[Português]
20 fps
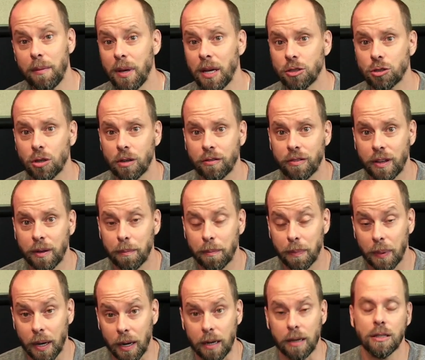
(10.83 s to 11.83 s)
a Jovem
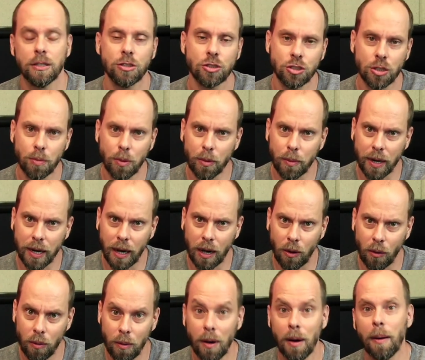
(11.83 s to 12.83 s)
Pan de
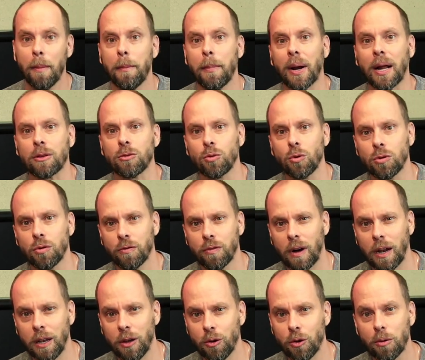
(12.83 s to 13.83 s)
Blumenau para todo o
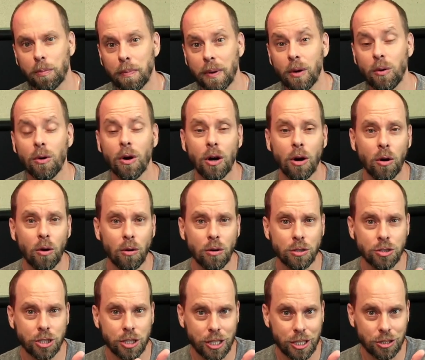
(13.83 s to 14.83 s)
Vale Europeu,
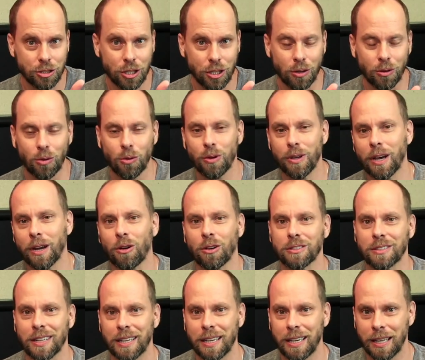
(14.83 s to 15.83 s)
onde a gente inclui a
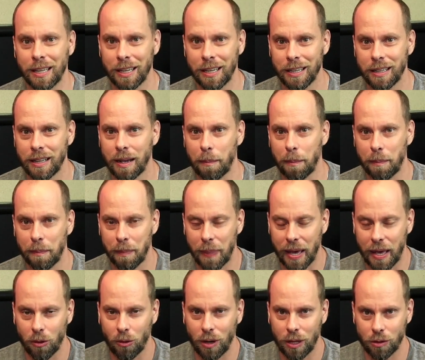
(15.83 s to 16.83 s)
nossa querida
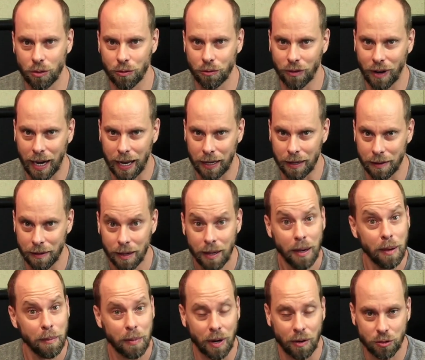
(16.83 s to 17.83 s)
Pérola do Vale.
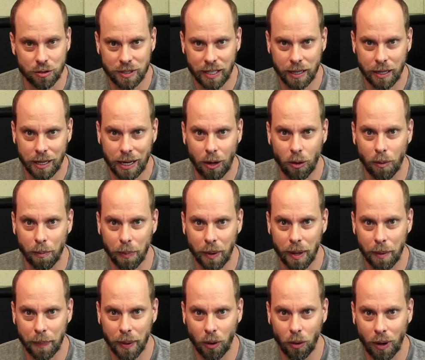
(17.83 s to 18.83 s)
Para você que
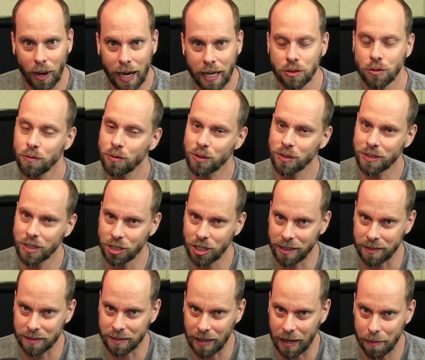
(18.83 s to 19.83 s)
acompanha pelo rádio, você já
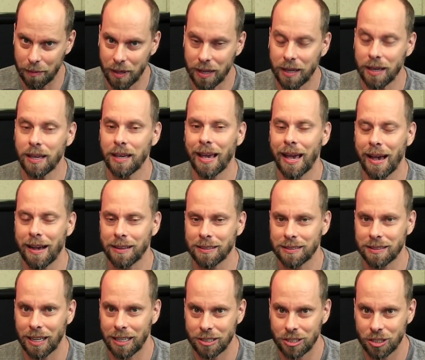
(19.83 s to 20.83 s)
sabe que é a
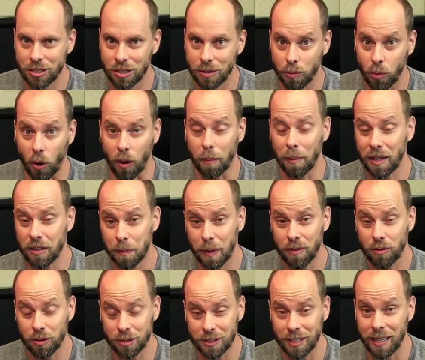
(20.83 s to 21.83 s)
cidade de Timbó, mas para
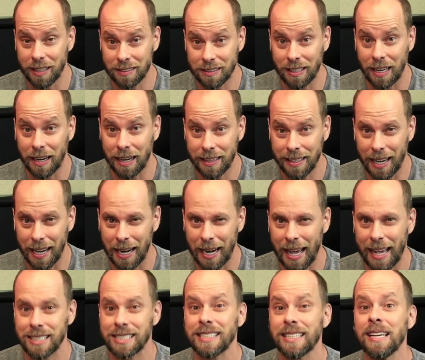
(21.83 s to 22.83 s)
você que está na
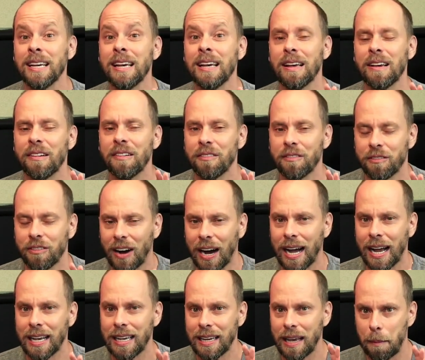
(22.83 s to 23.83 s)
internet,
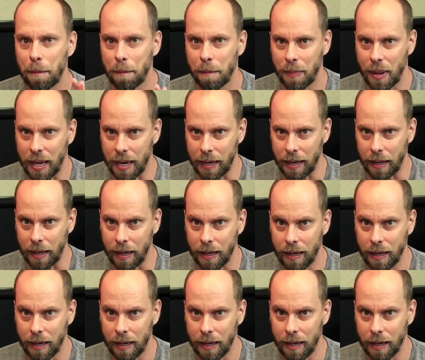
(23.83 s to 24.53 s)
vale a pena